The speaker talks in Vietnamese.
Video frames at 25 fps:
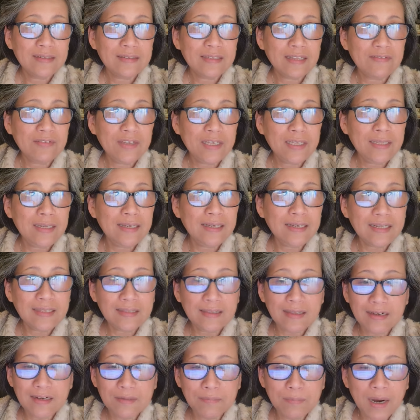tại vì những cái
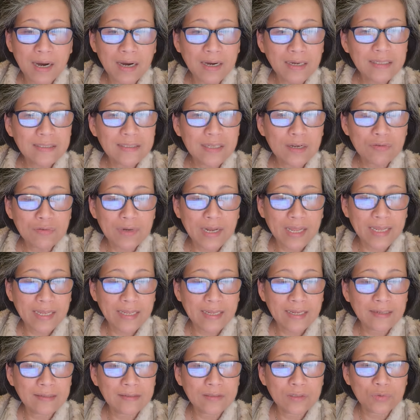từ mới sau
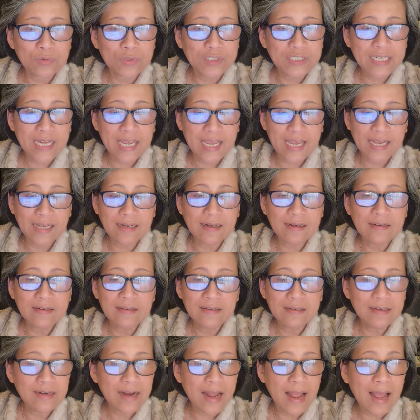này á tuổi trẻ nó
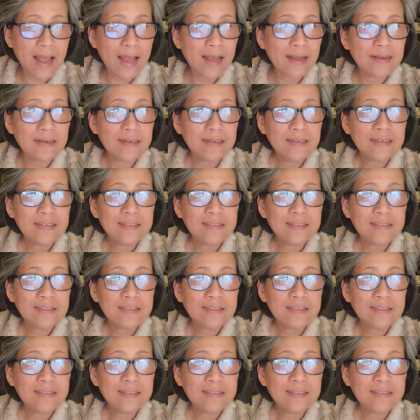đưa ra